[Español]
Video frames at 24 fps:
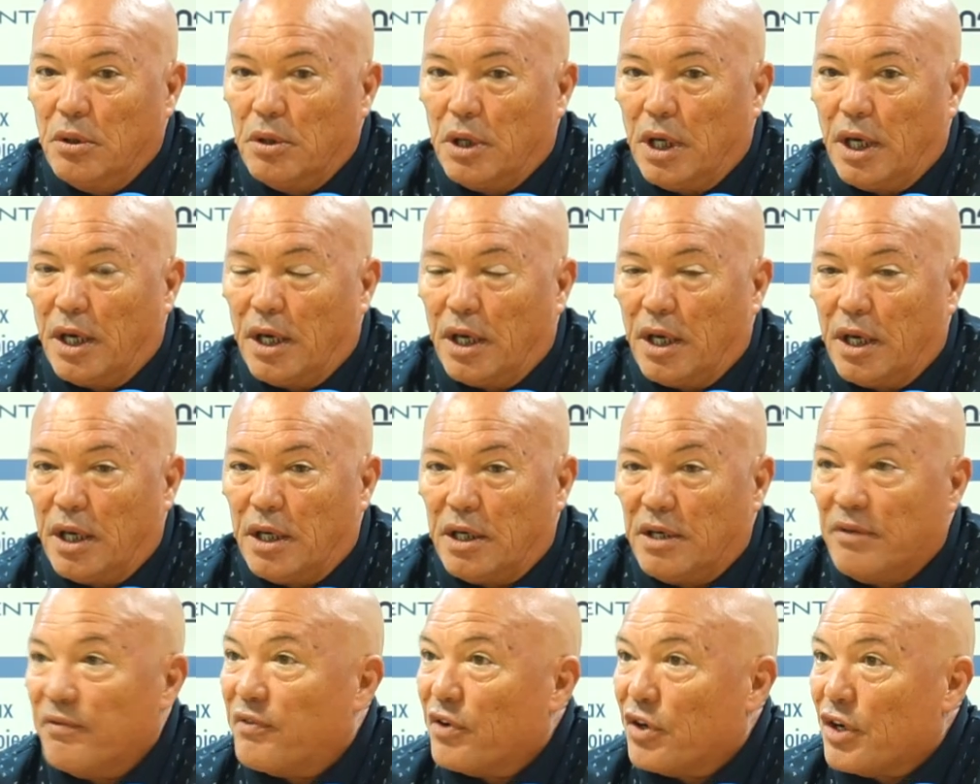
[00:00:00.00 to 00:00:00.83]
eh,
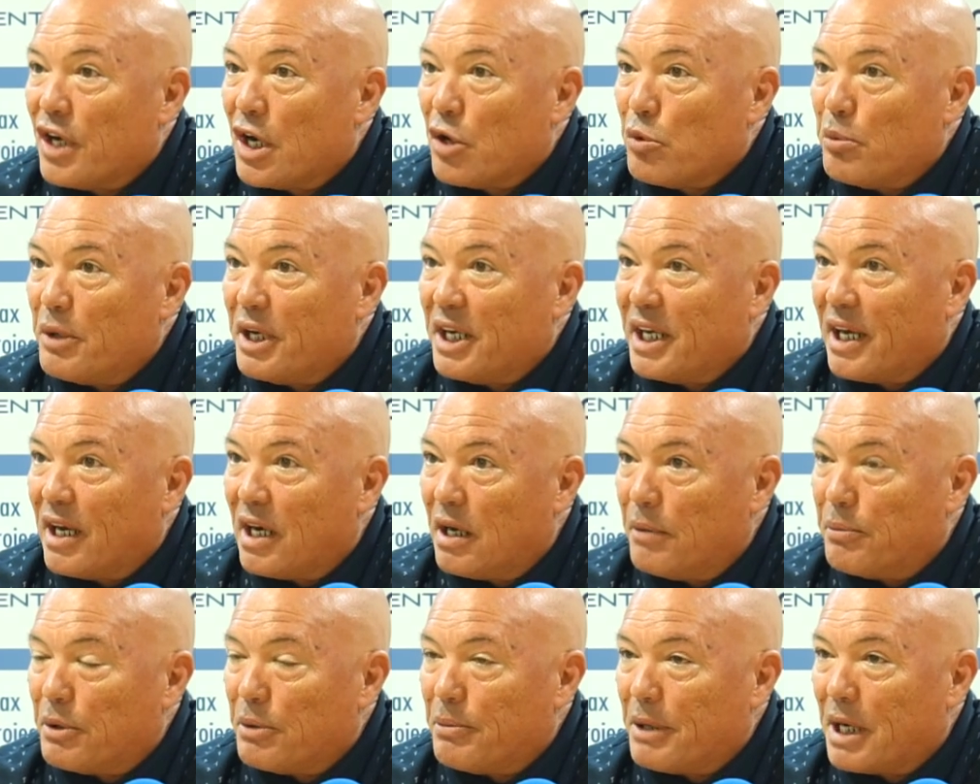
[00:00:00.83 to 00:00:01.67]
en inferioridad numérica en
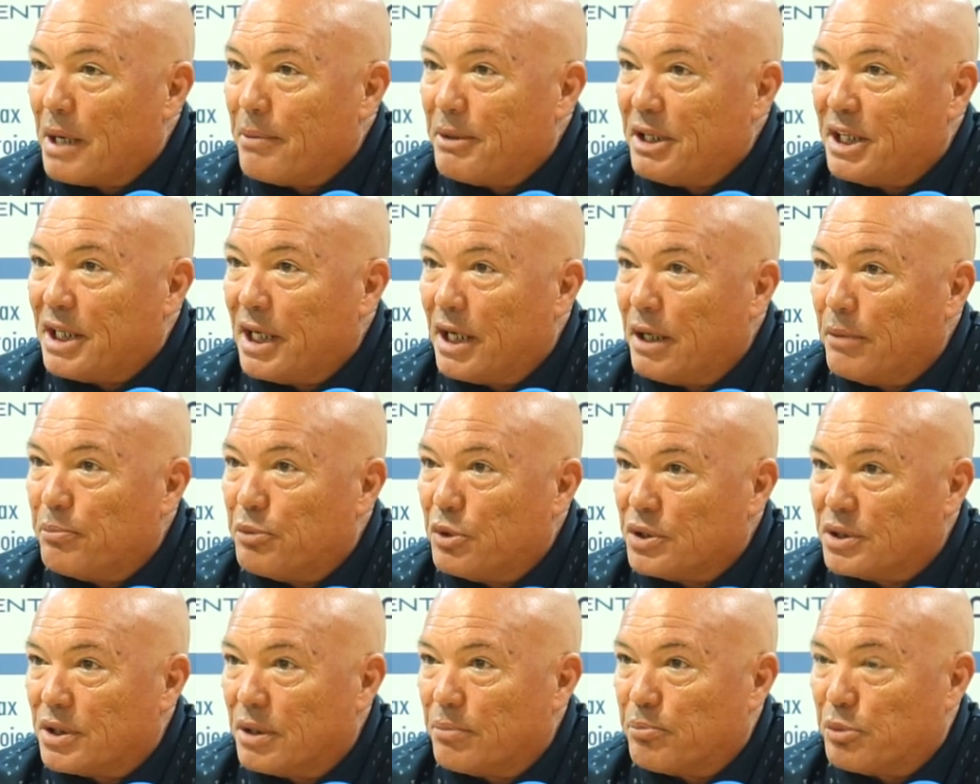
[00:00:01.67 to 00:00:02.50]
la primera mitad,
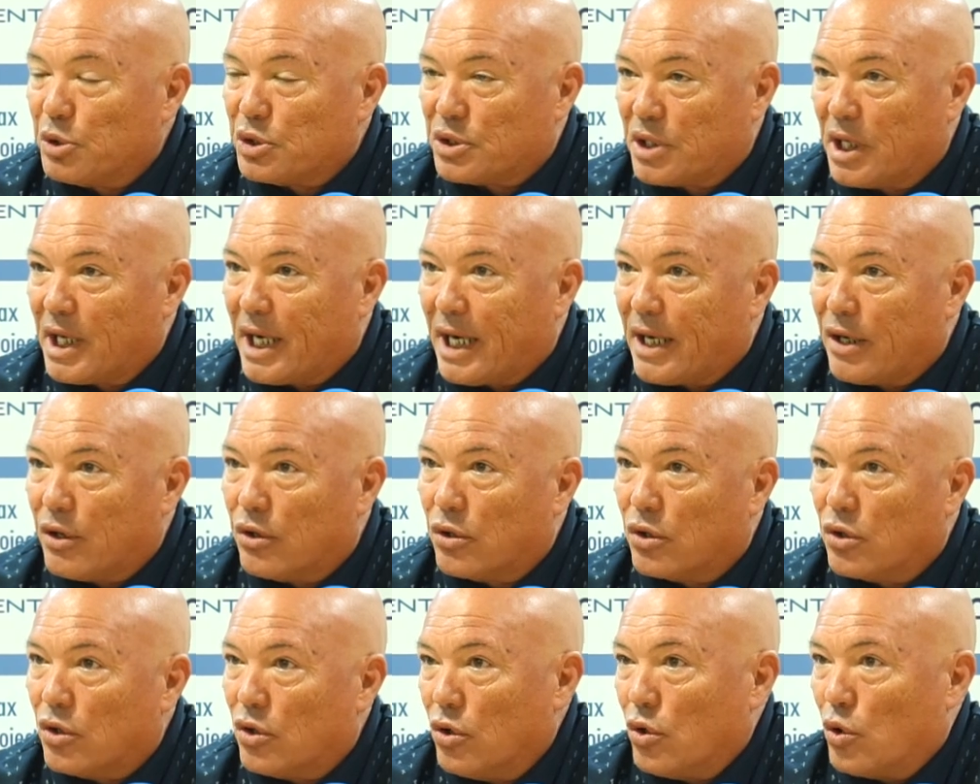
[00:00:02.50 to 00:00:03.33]
pues, pues le
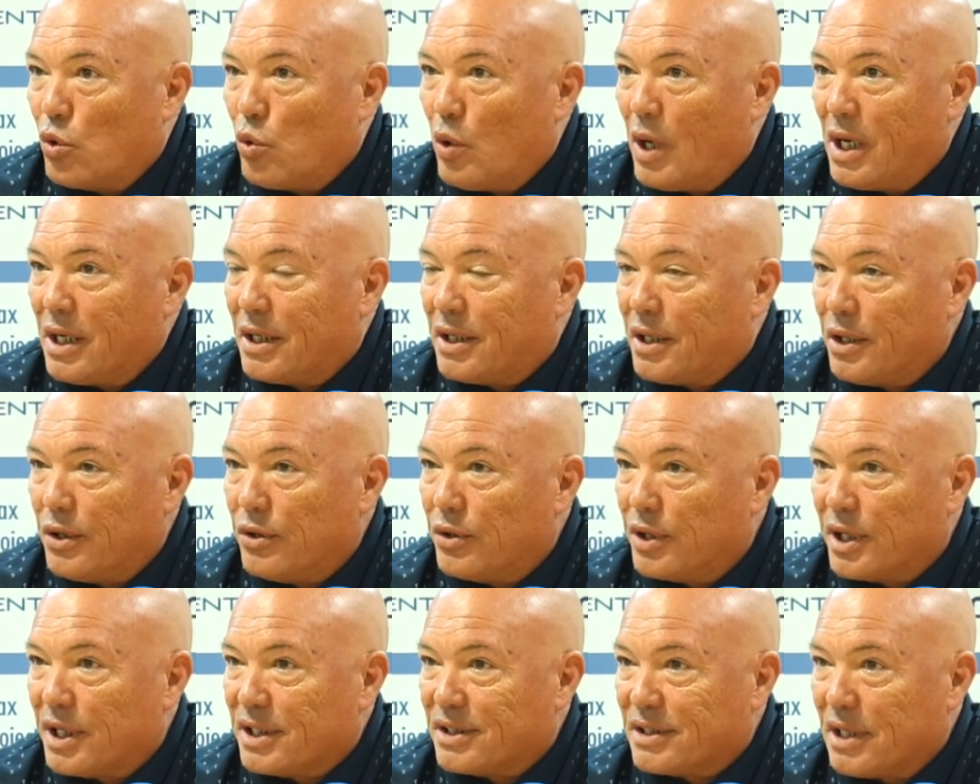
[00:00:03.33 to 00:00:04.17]
ganó, con lo cual
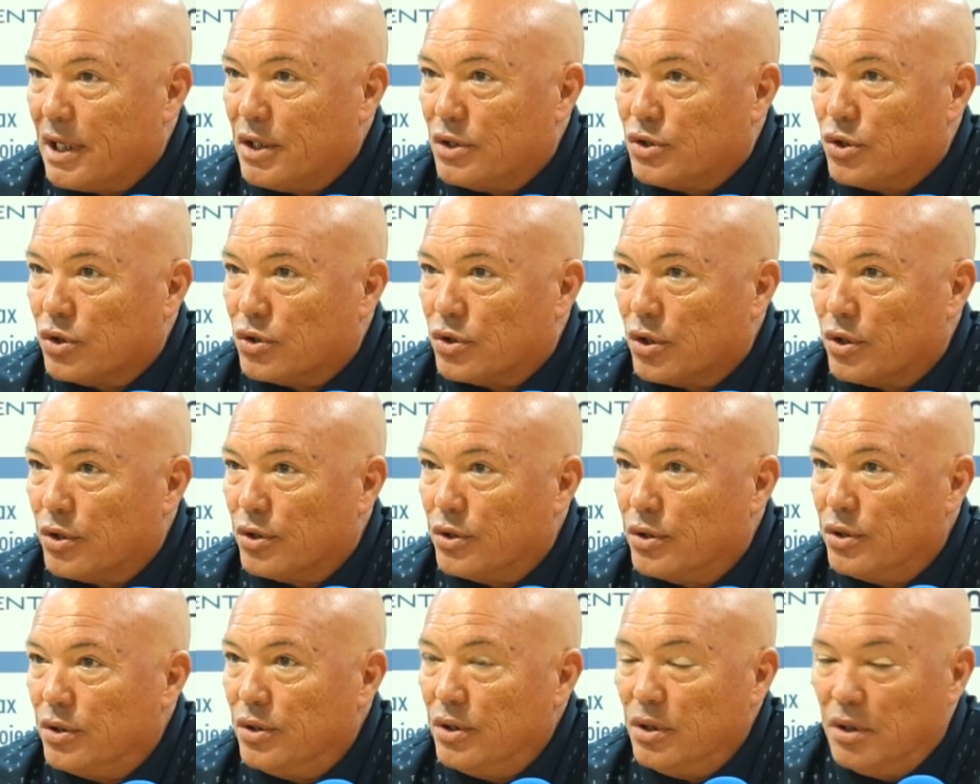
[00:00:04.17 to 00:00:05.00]
creo que está hecho
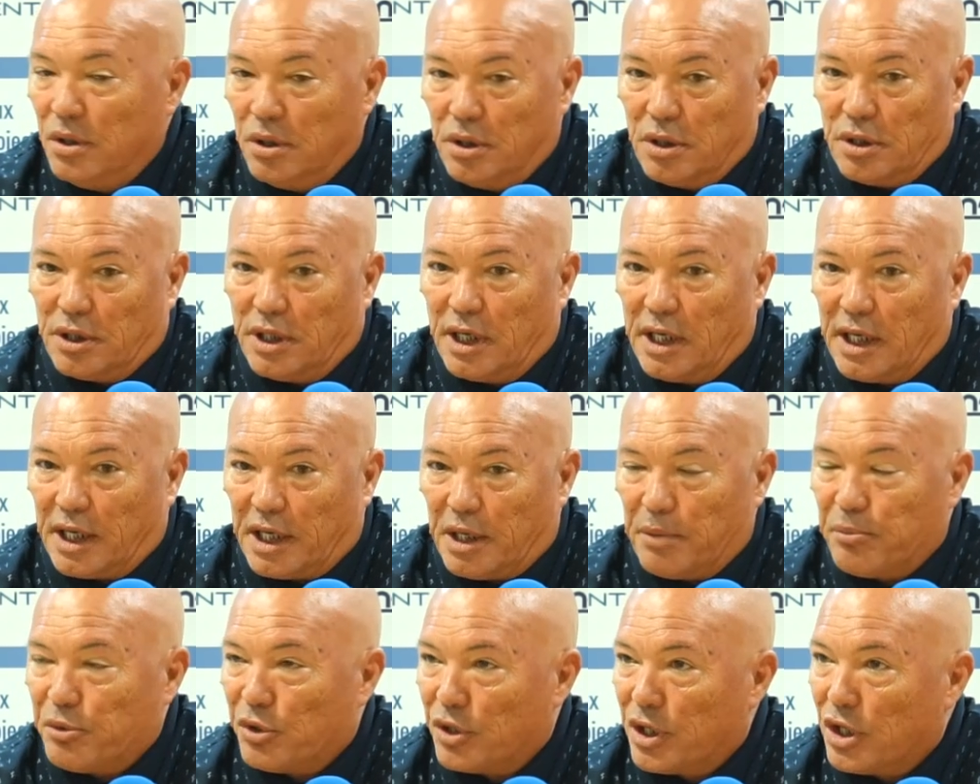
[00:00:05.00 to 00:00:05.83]
todo del
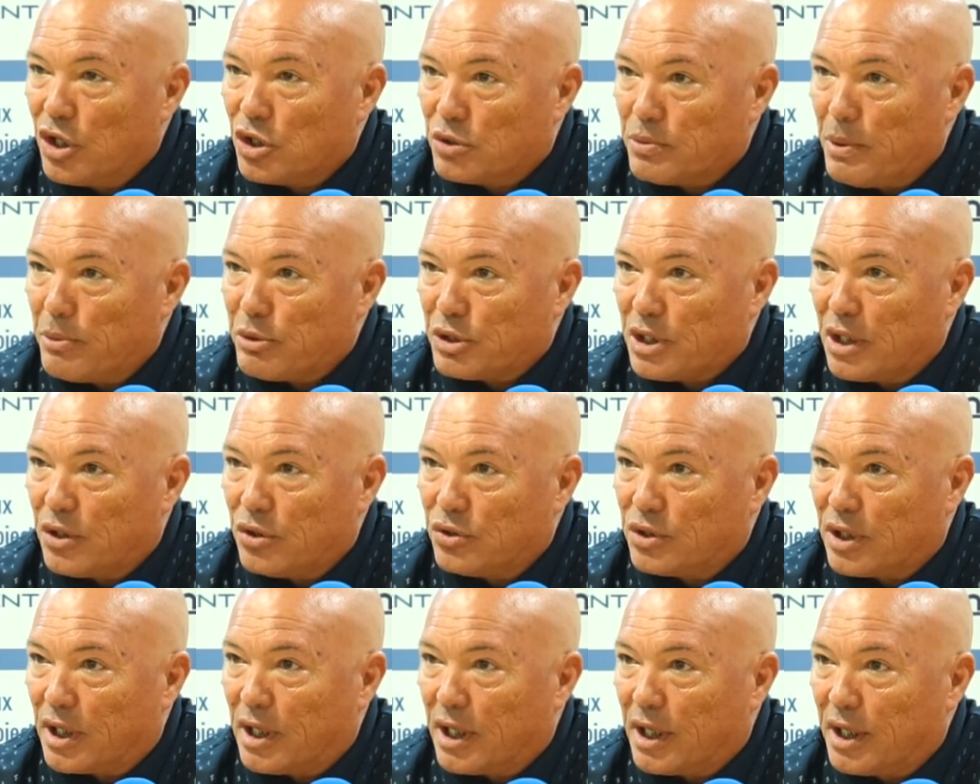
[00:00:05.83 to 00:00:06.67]
equipo que nos vamos a
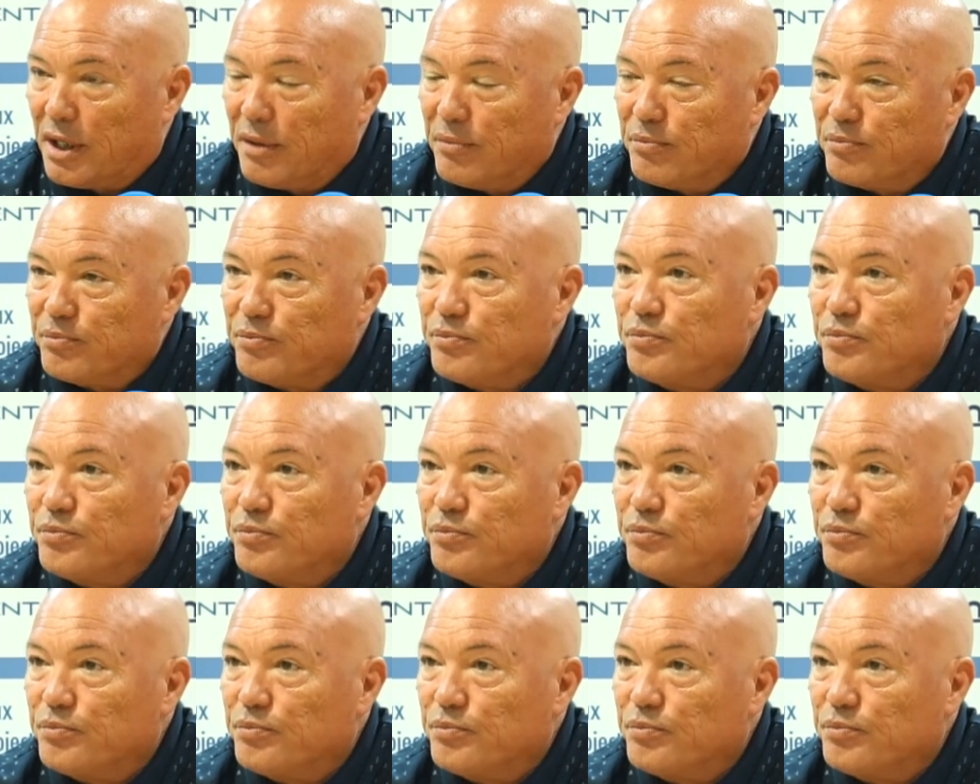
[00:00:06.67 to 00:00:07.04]
encontrar aquí.